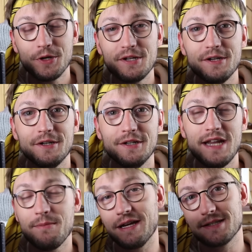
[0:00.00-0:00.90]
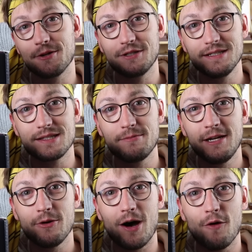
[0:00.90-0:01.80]
Und äh, nehmen jetzt noch dieses
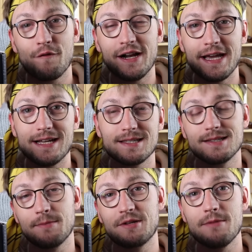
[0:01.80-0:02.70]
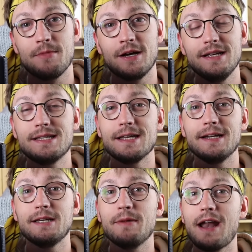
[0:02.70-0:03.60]
Video auf, weil der 1. September ist ja
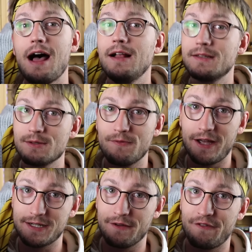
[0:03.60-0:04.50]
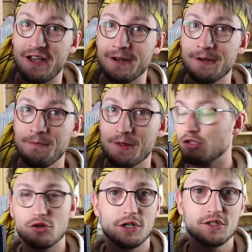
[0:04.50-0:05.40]
nicht mehr in allzu weiter Ferne.
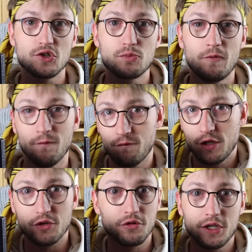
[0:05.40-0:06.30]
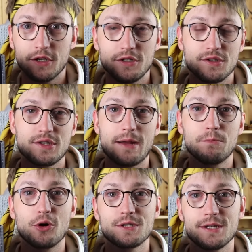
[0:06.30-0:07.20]
Dann soll dieses Video hier, dieses
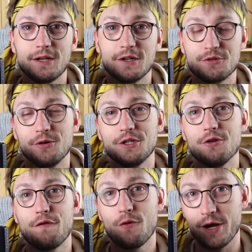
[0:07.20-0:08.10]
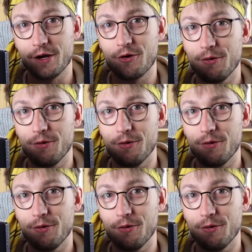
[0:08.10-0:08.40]
Unboxing natürlich noch vorher